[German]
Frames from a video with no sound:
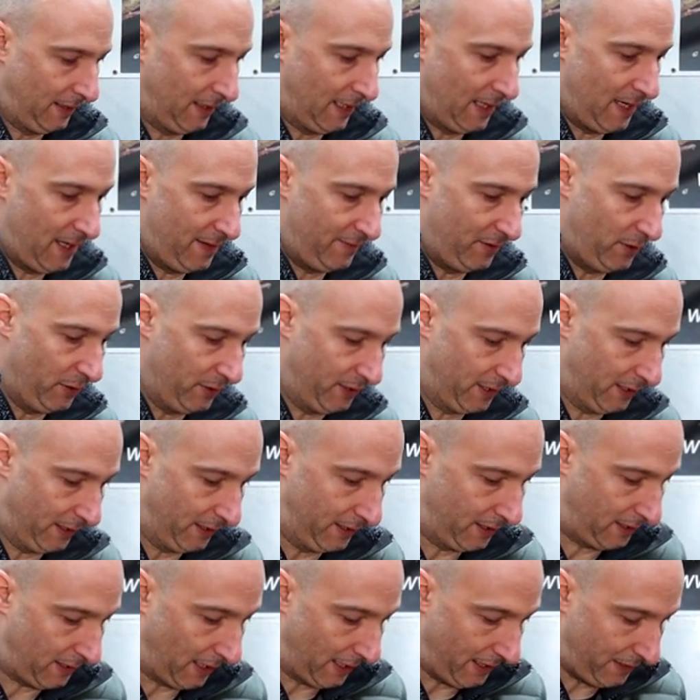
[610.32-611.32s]
Da haben wir
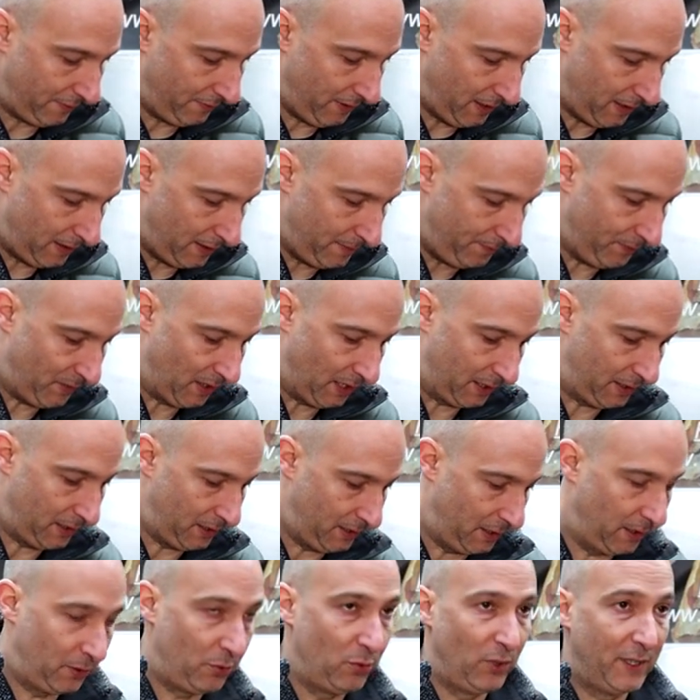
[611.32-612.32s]
unseren Teig wieder. Der hat
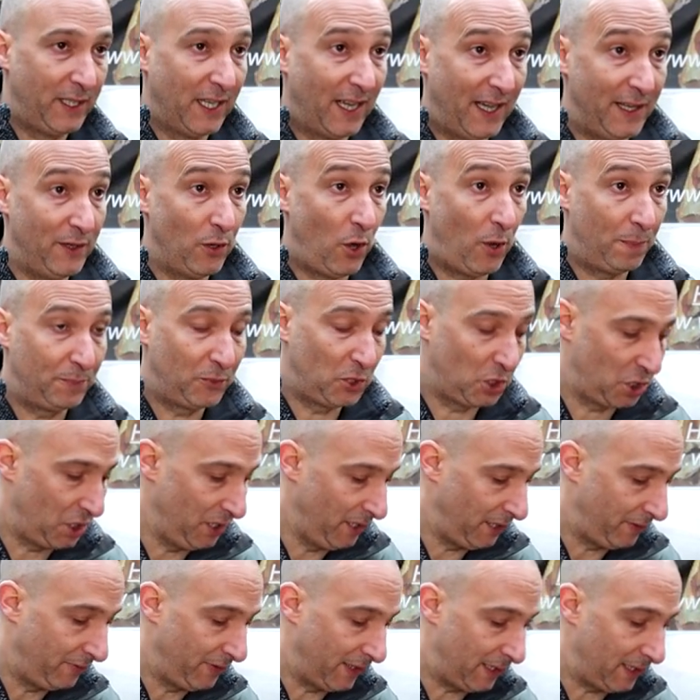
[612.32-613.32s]
sich natürlich rein optisch
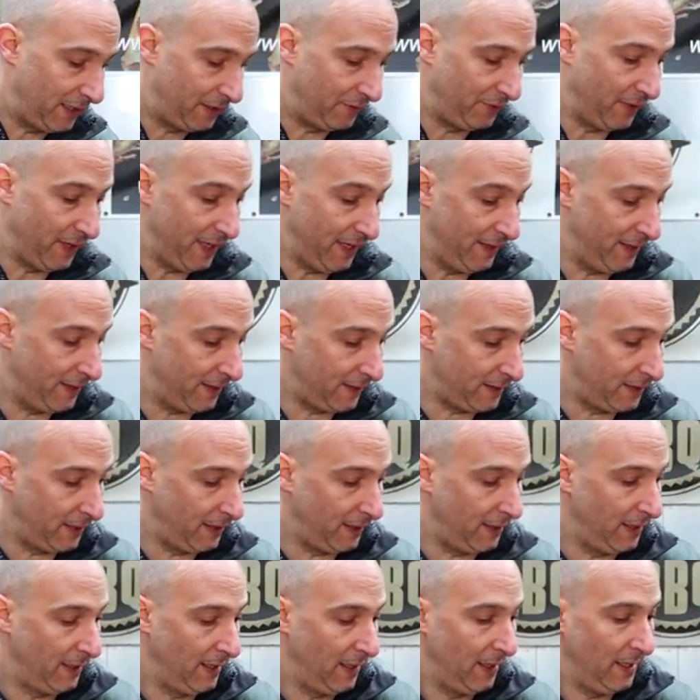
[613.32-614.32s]
nicht wirklich
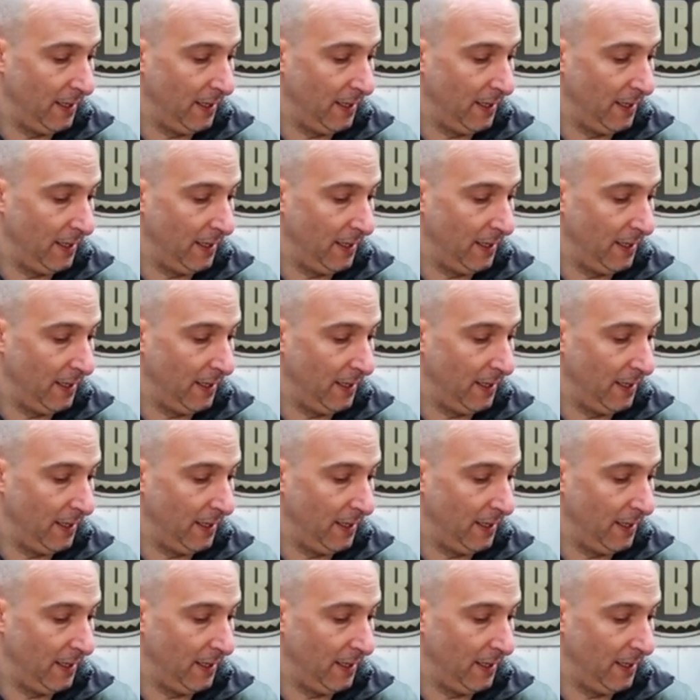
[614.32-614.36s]
verändert.